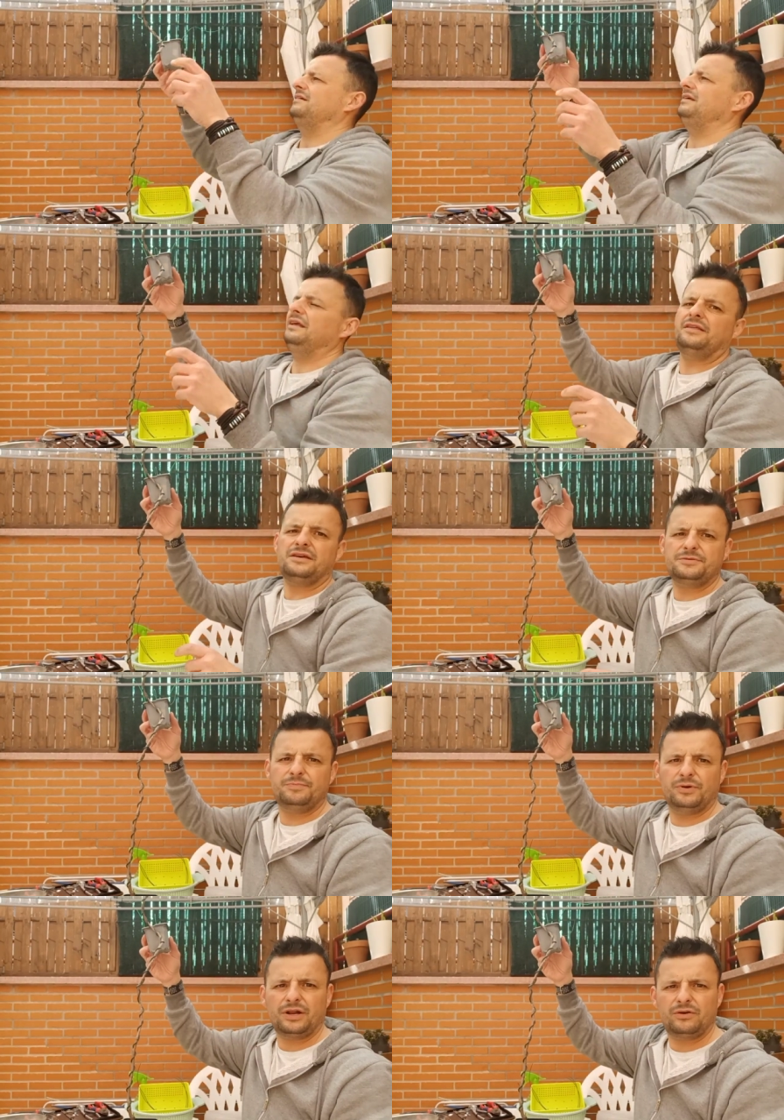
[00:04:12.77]
Y la idea es
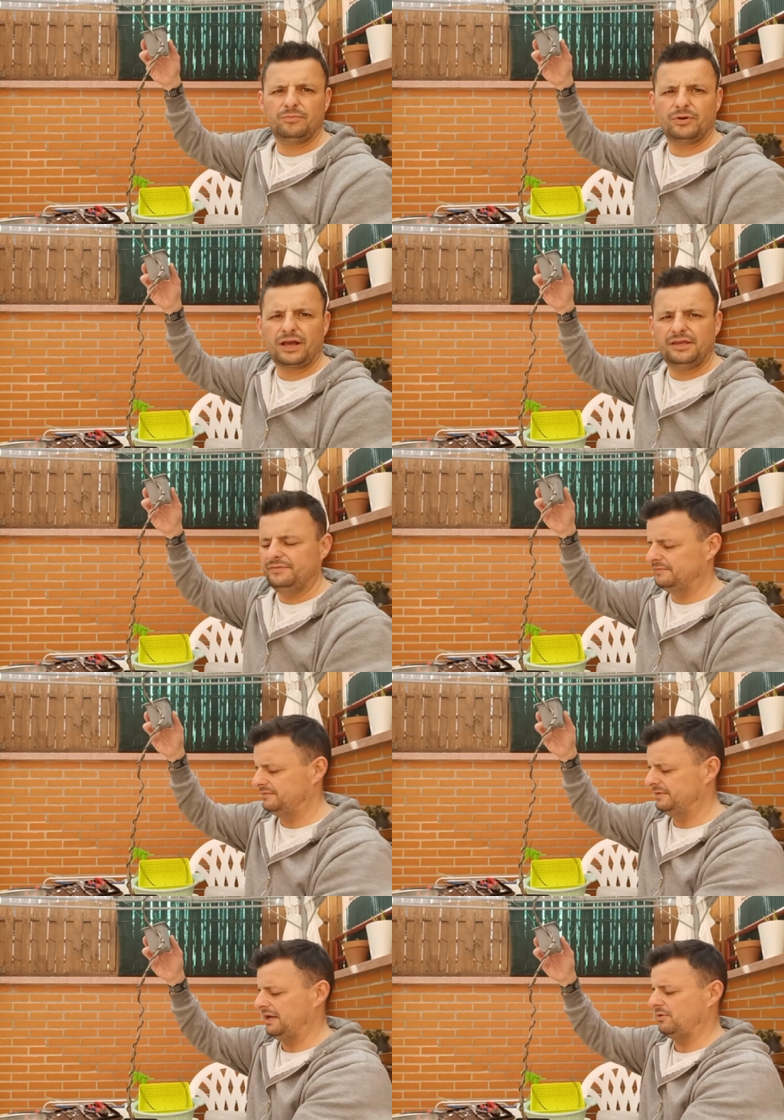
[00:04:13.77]
ponerlo por aquí,
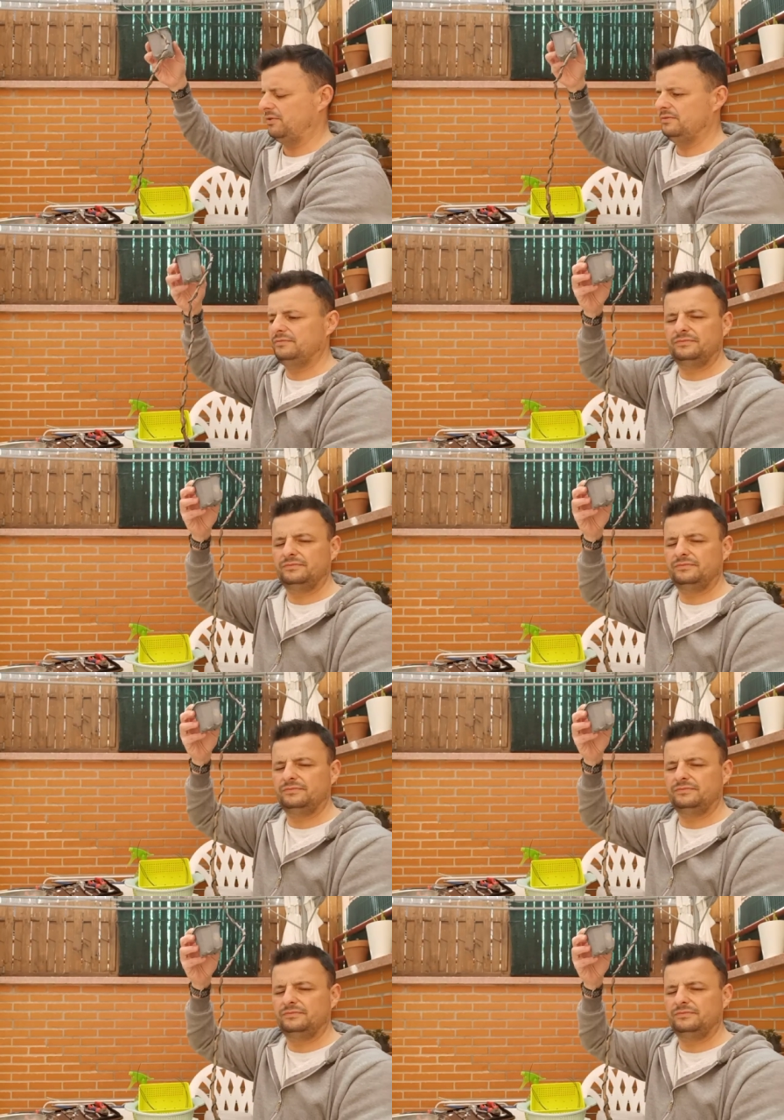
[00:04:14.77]
en la cola.